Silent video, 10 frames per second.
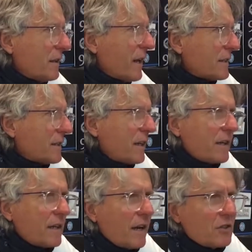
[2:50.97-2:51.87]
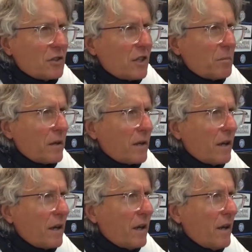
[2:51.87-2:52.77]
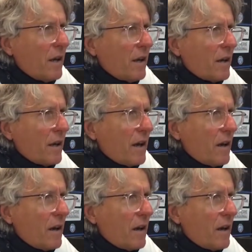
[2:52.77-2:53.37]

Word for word: di essere in crescita perché eh,